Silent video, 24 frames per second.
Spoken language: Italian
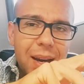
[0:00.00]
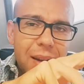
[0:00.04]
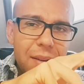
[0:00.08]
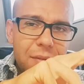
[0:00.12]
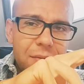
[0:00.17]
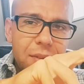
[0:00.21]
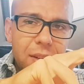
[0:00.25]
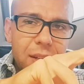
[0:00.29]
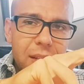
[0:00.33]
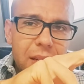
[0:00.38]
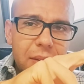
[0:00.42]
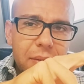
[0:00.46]

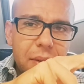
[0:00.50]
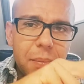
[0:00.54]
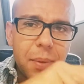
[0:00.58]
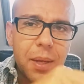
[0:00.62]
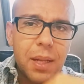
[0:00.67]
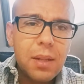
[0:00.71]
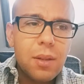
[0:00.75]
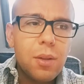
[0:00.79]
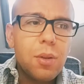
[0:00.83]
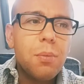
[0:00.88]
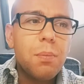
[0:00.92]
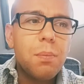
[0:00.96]

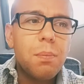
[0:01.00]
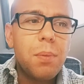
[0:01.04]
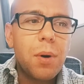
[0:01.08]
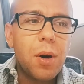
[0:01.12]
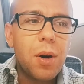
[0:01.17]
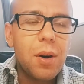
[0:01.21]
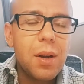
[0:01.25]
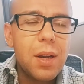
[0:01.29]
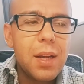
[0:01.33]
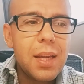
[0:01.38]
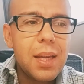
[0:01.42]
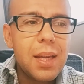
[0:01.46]
effettivamente un
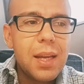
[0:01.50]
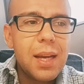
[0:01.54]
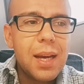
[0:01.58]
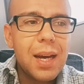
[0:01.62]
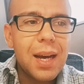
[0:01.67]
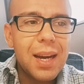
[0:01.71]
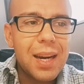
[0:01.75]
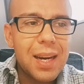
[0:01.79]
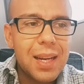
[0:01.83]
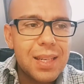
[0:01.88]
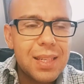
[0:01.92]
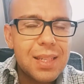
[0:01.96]
po'
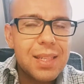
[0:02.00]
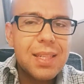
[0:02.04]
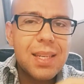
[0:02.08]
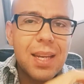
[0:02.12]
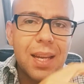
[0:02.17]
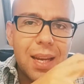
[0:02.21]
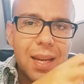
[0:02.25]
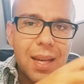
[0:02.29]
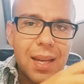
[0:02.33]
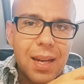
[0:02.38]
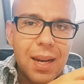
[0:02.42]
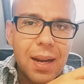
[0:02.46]
a
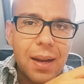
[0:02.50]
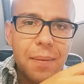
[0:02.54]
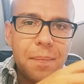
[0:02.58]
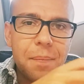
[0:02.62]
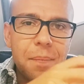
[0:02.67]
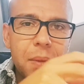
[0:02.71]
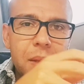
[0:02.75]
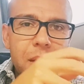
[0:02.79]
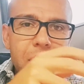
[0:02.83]
reinserire